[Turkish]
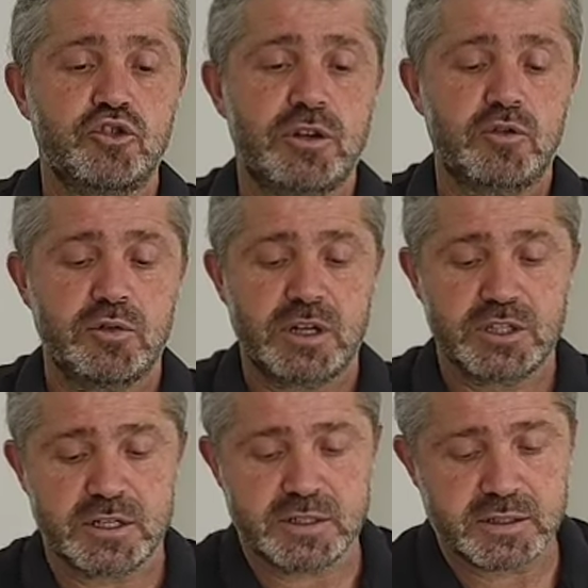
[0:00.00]
Şöyle
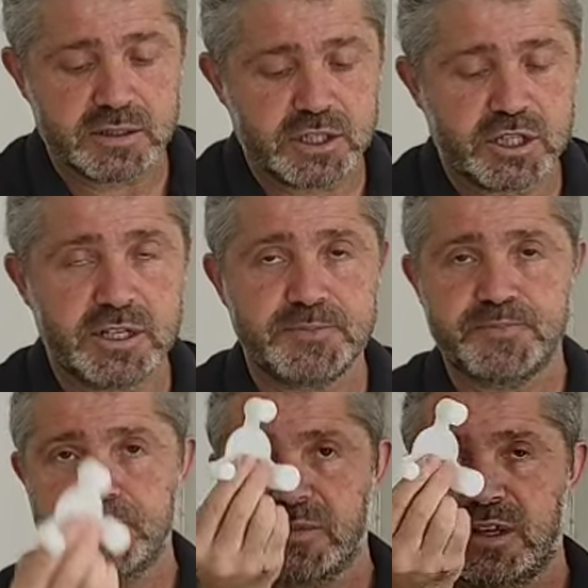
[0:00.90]
kullanacaksınız.
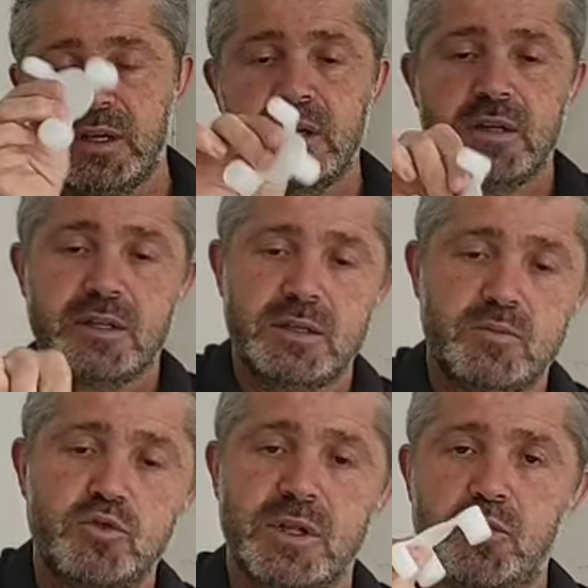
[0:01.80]
İşte
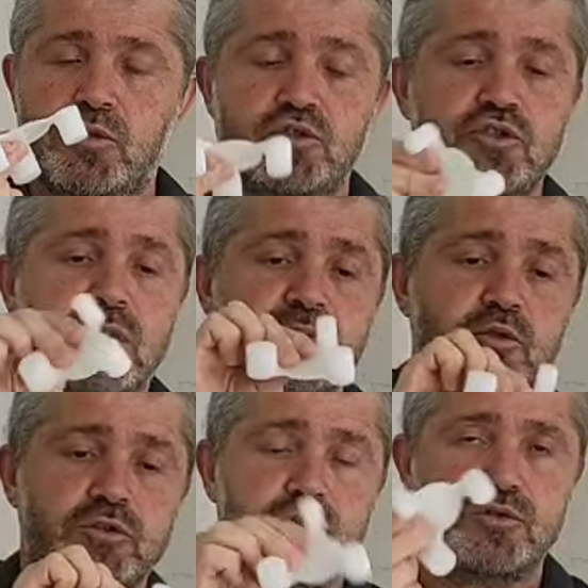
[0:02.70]
e, bununla ölçüyü
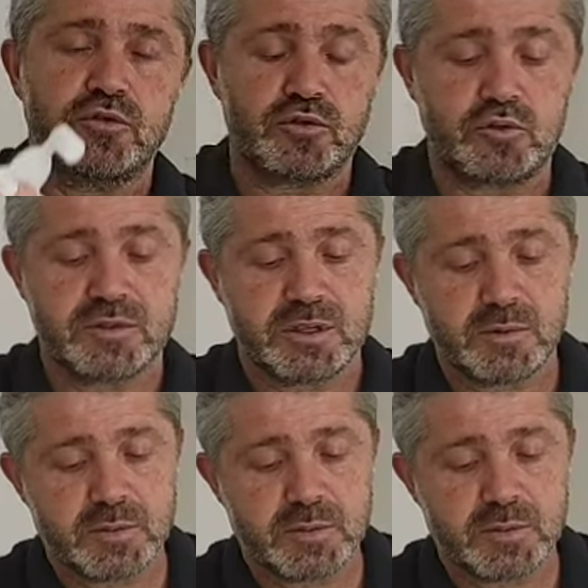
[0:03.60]
alıp döküyorsunuz dostlarım.